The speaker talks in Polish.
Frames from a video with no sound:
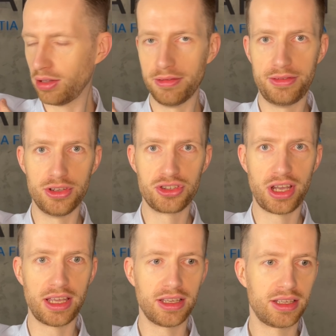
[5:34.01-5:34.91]

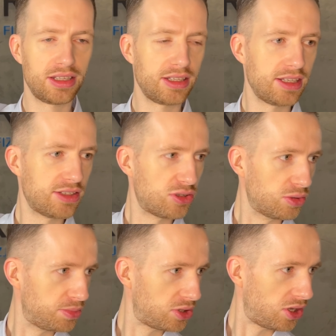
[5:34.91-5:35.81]
wyżej i
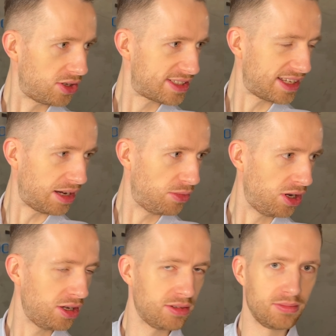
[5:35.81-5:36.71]
zrób to
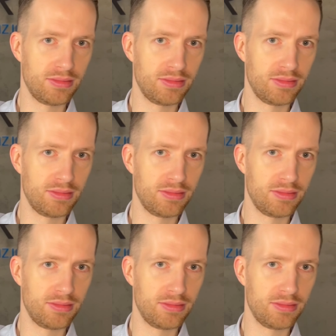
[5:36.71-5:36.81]
samo.